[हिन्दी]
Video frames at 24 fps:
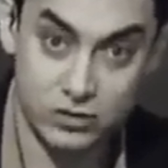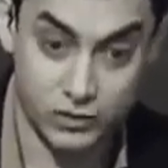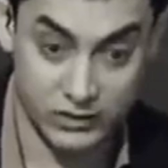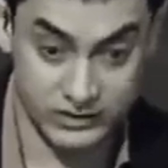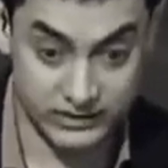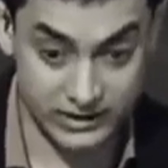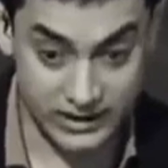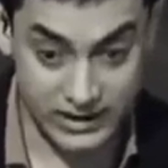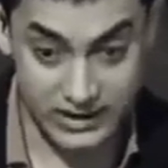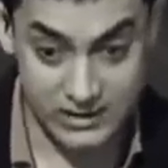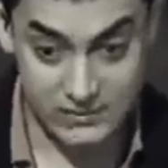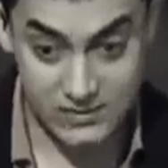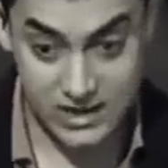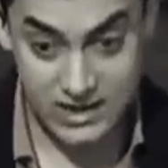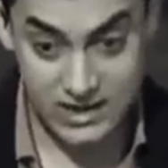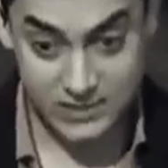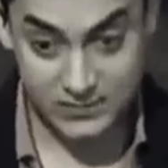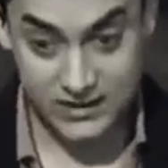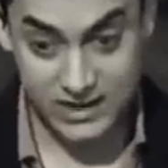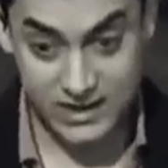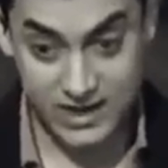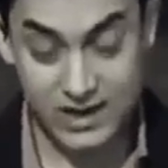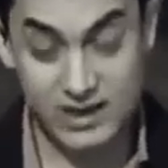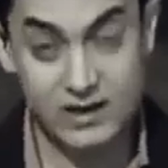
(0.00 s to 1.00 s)
तो कहते नहीं नहीं
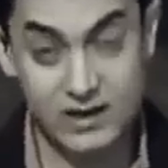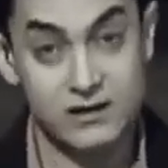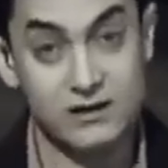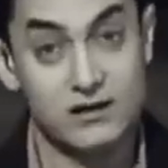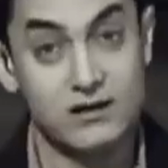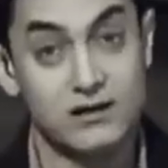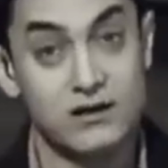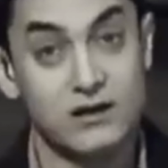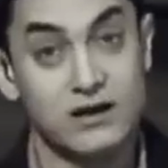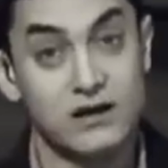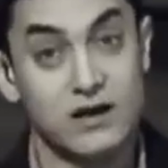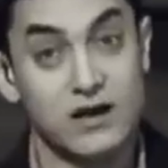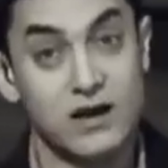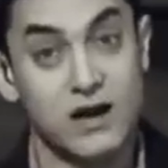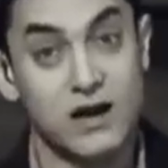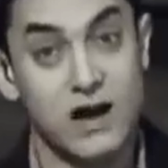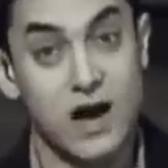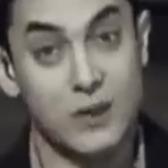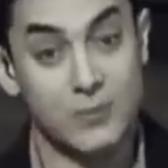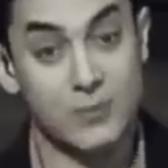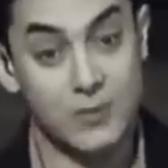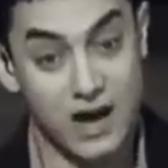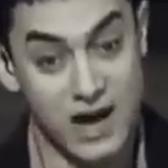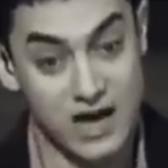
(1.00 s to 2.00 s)
मालिक
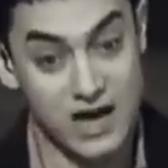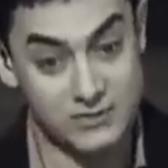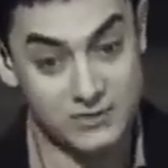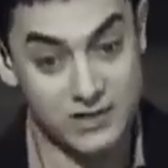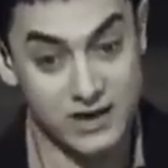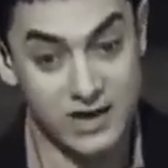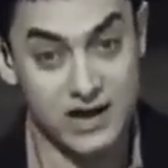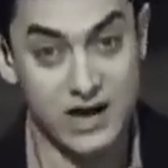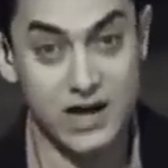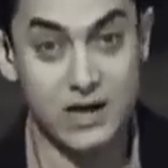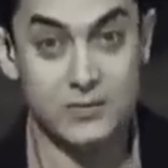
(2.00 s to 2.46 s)
पिलाया आपका हाजमा